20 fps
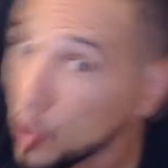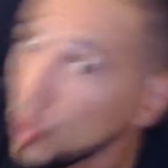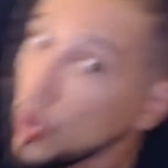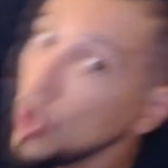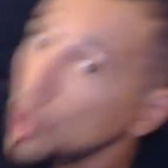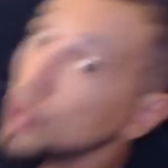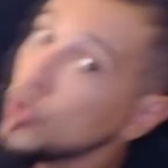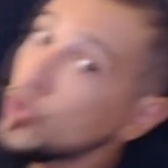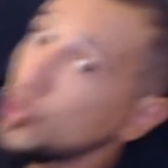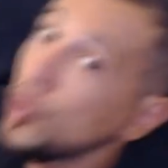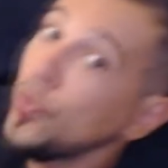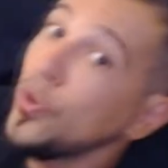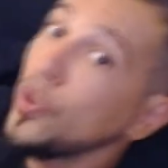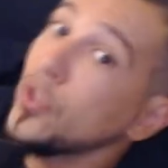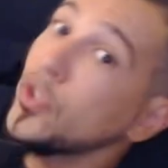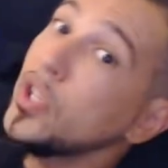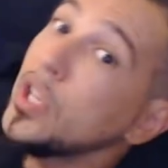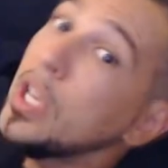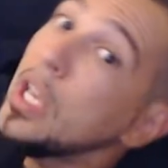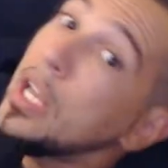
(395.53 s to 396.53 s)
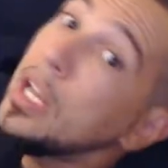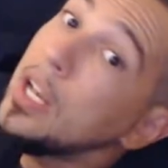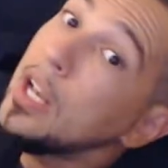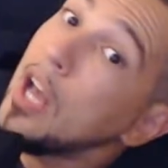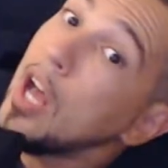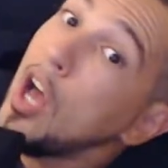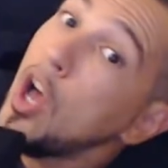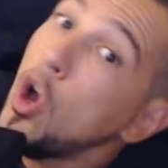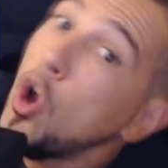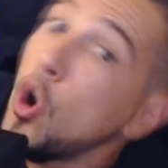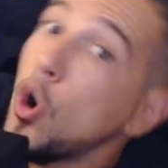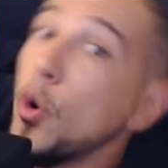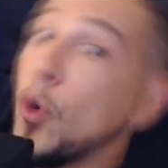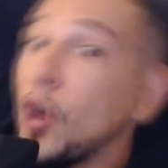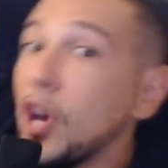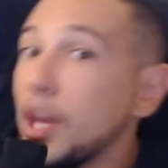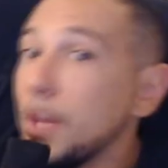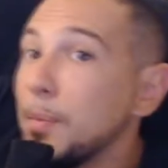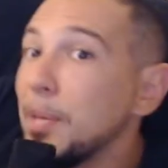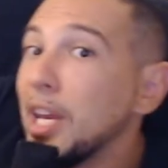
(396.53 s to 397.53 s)
que ce Français-là
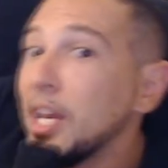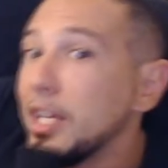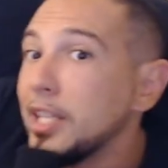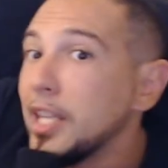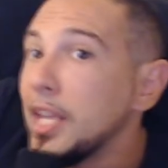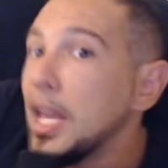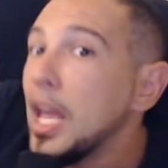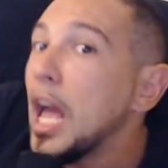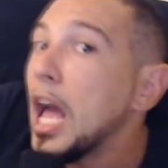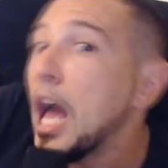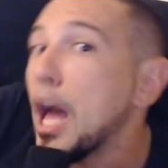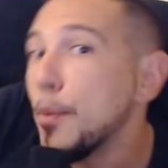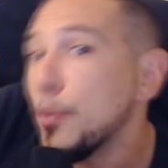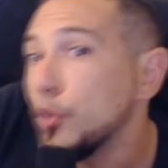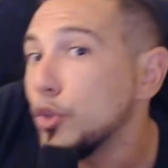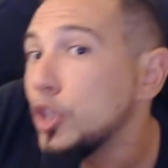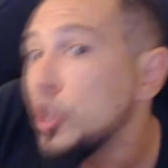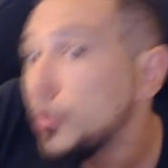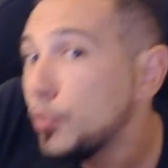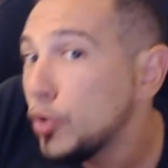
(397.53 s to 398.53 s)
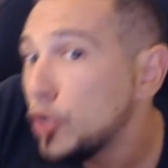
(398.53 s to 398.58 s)
aurait mérité un petit